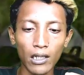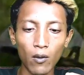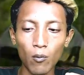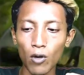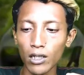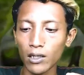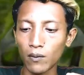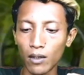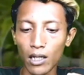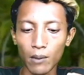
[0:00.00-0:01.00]
tahu muat
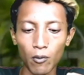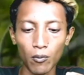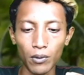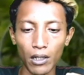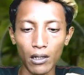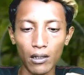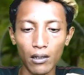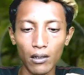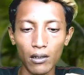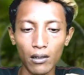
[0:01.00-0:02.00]
atau enggak nih mobil
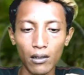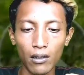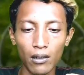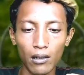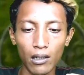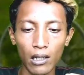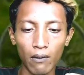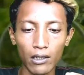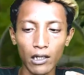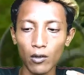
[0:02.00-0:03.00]

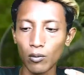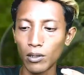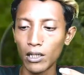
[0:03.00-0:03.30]
lewat jalur